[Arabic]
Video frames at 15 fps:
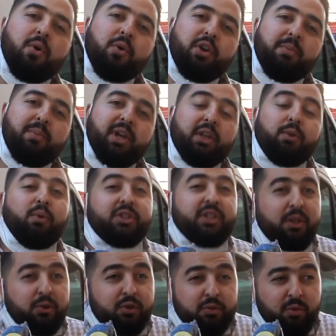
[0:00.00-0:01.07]
والبلاد
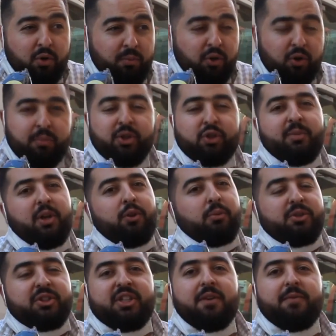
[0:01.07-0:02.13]
واش هاد ليسيومي رومورك واش ما
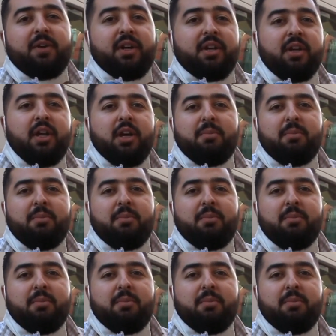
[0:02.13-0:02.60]
عندهمش الشفر